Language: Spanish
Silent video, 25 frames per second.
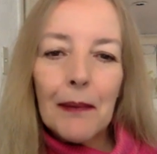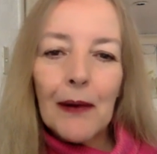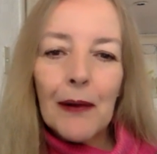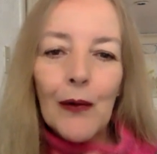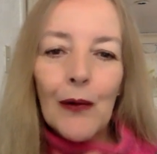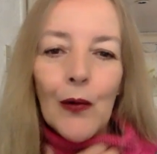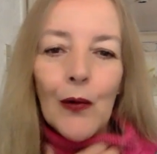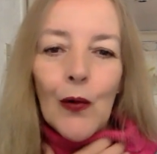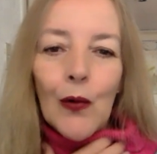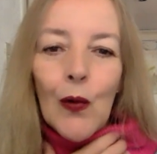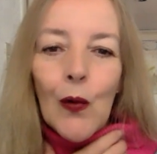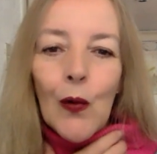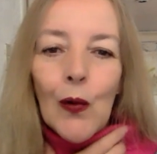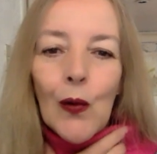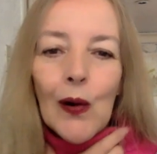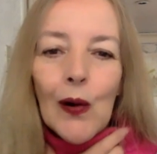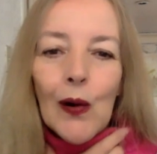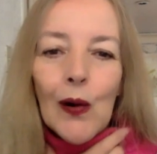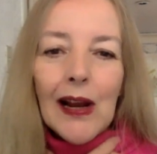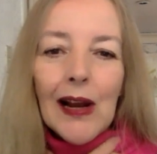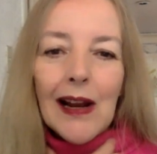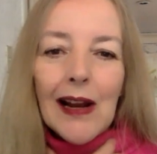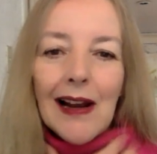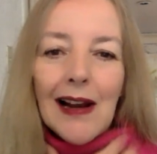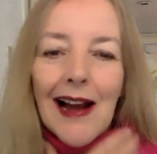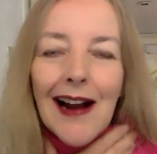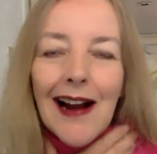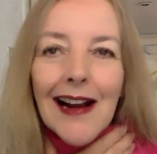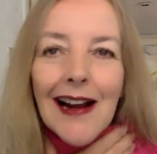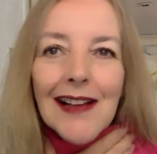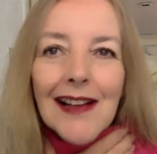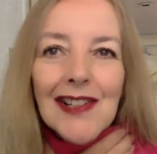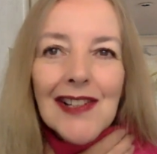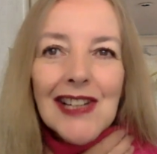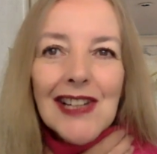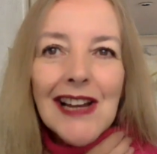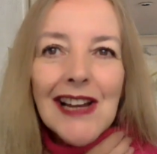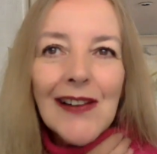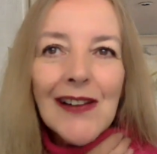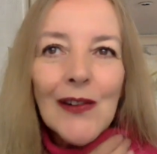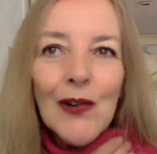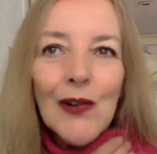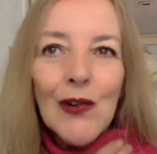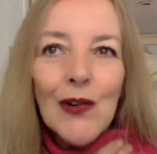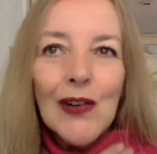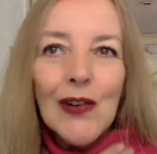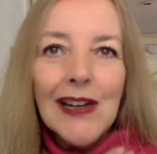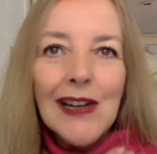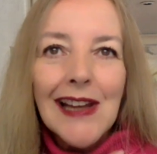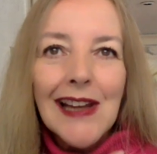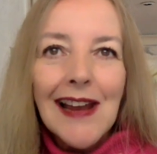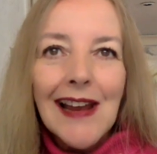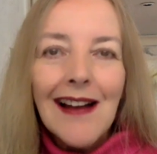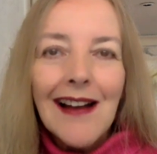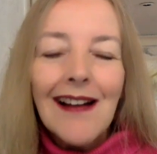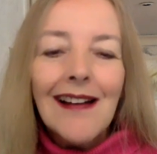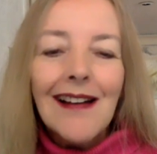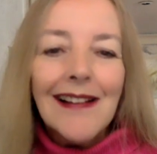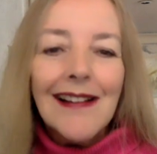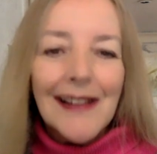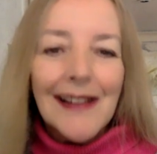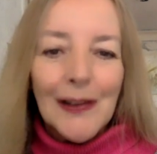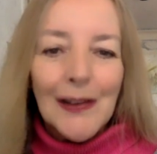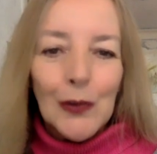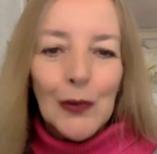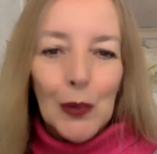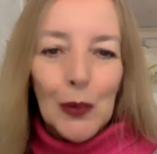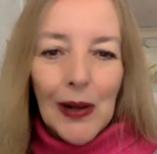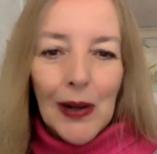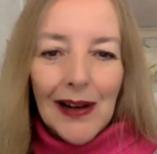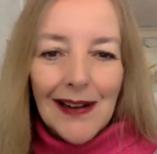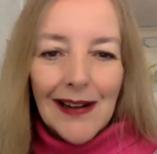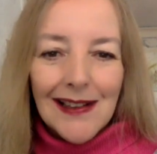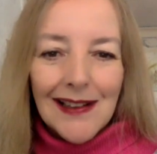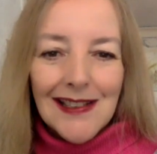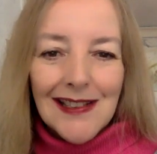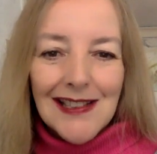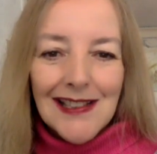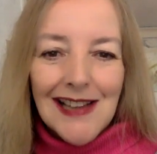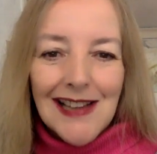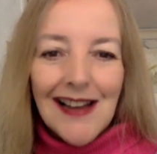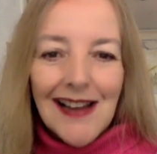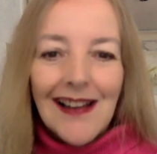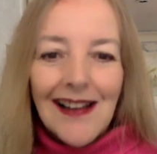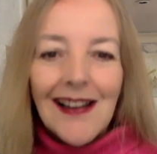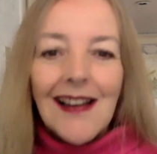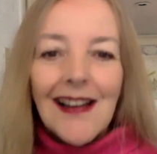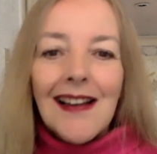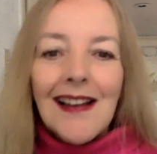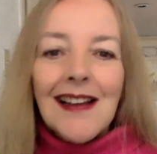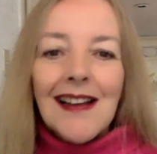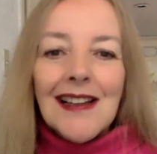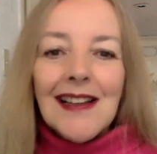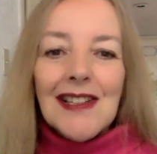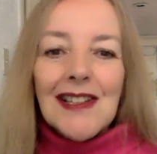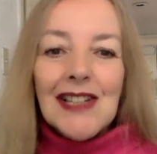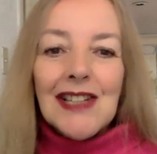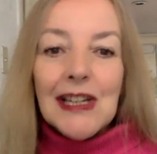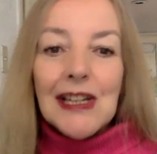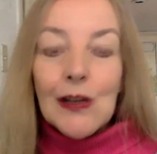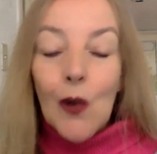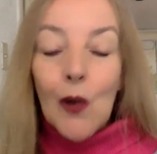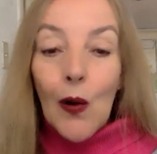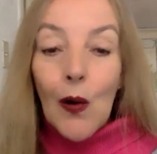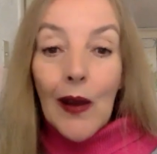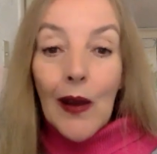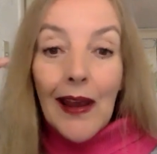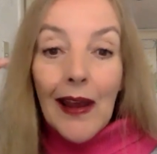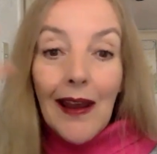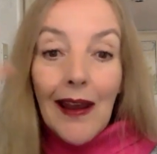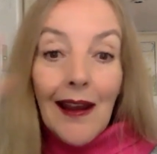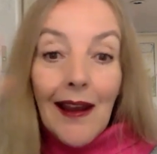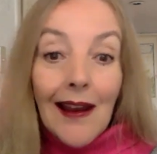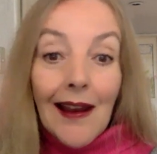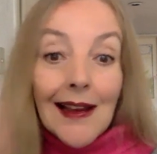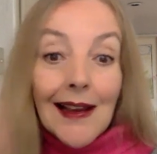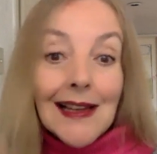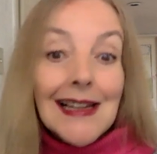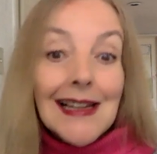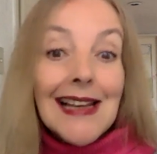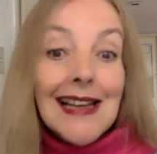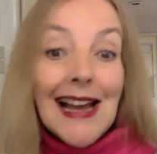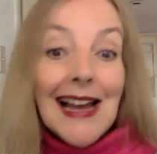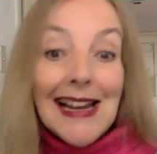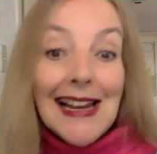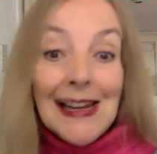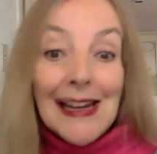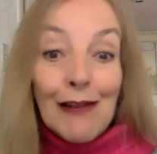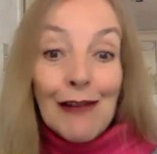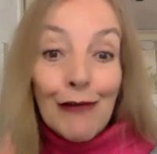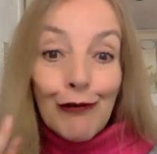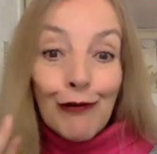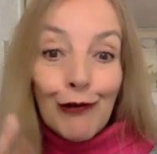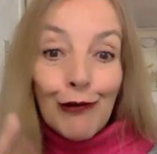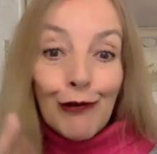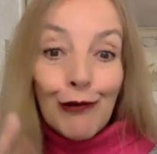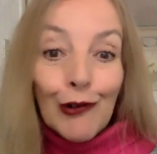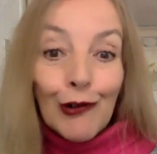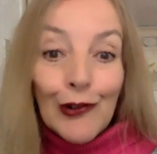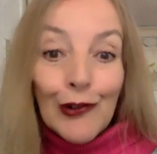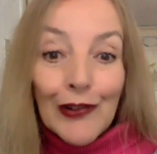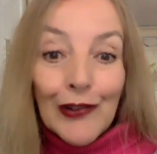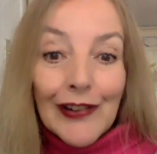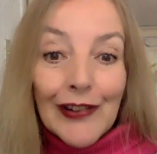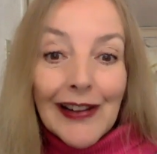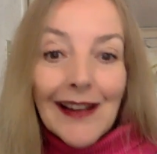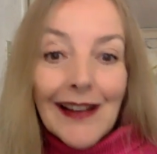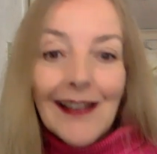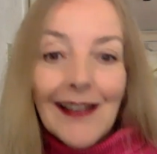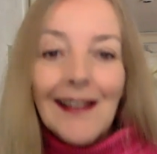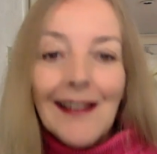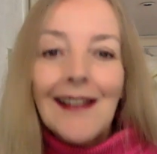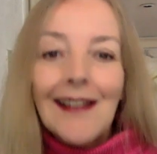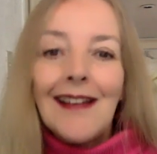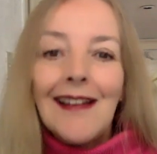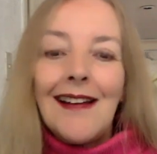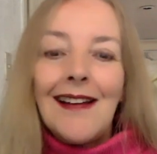pero eh, la gracia no niega la naturaleza, sino que infunde